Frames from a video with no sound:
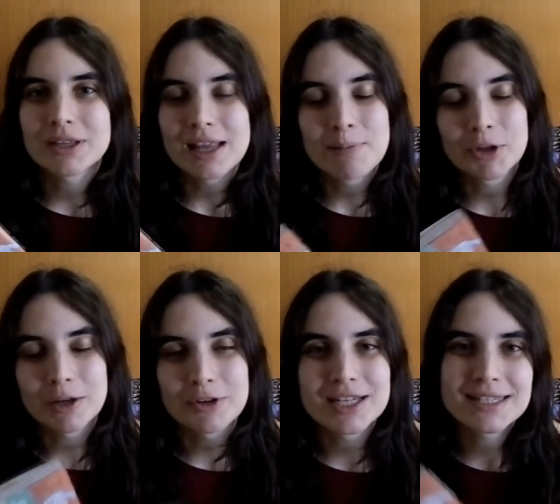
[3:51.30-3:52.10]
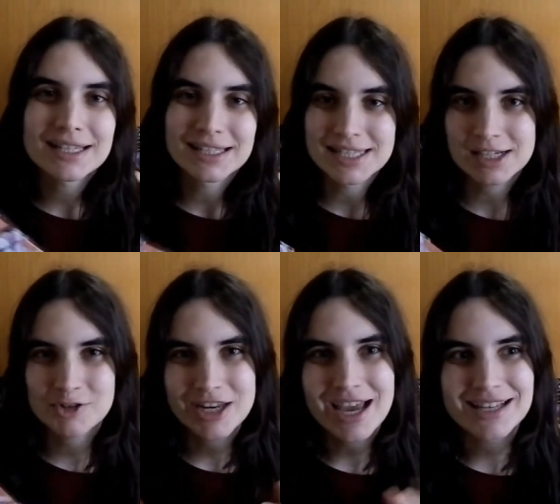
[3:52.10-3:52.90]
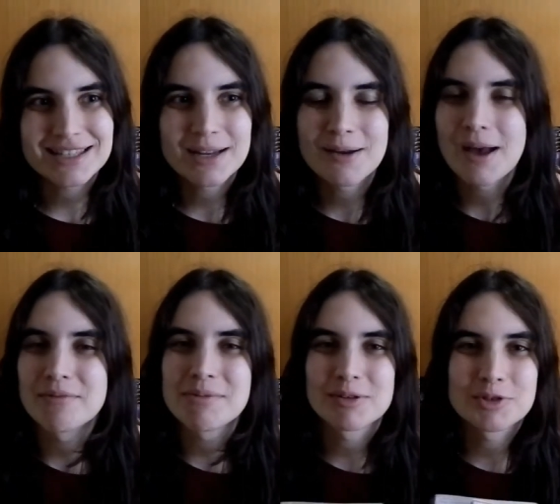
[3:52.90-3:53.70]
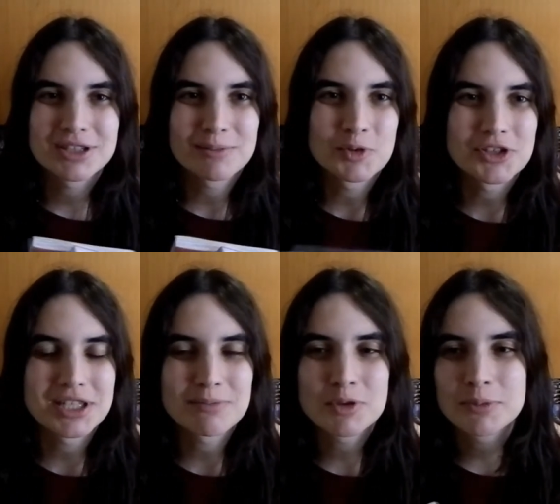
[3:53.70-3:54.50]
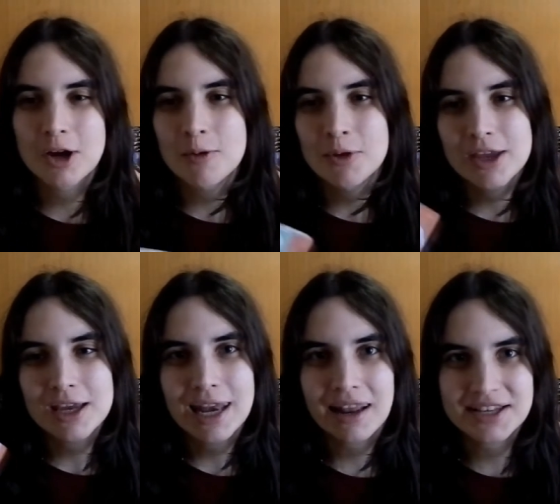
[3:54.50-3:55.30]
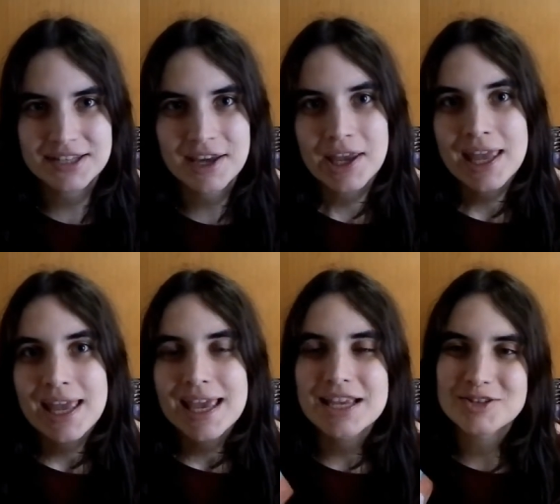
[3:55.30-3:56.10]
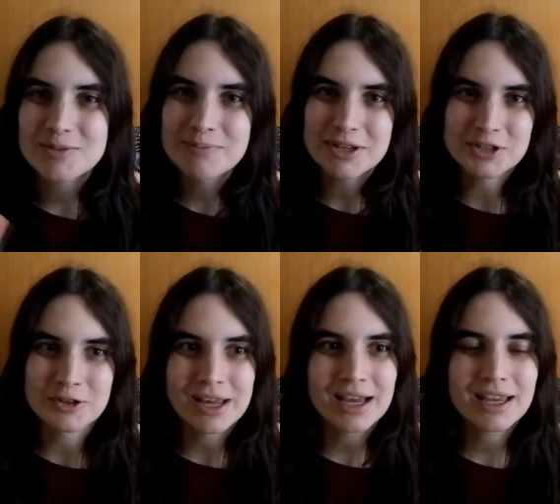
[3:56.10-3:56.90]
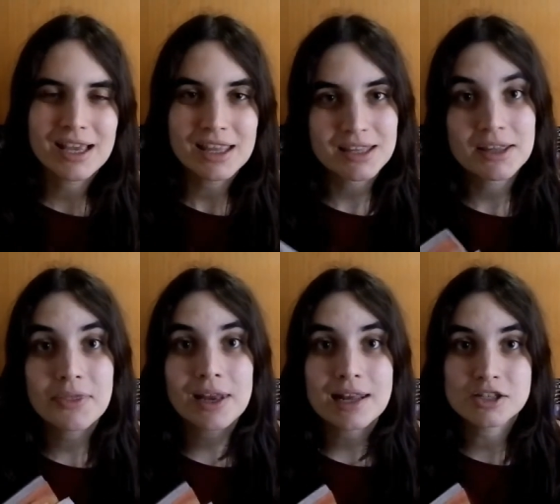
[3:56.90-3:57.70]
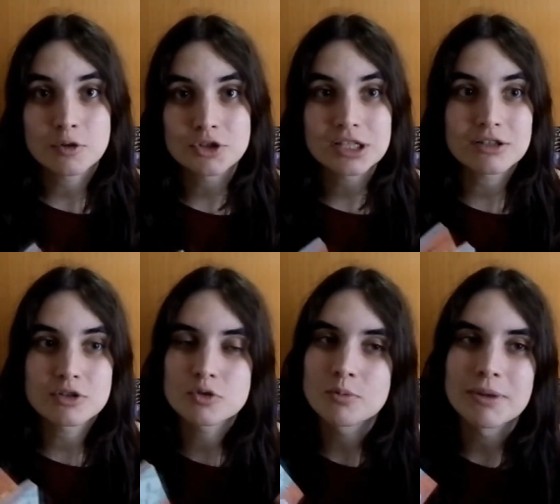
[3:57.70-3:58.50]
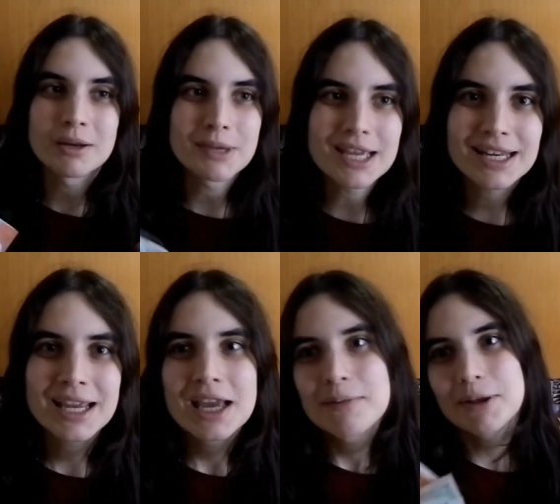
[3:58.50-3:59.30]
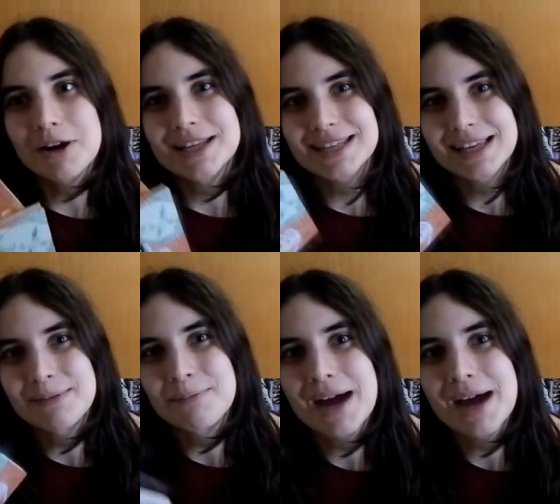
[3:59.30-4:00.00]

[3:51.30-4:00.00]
el protagonista, en este caso sería Asta, a mí me gusta muchísimo, porque como dije en la reseña, es un personaje que intenta hacer las cosas súper bien, pero le salen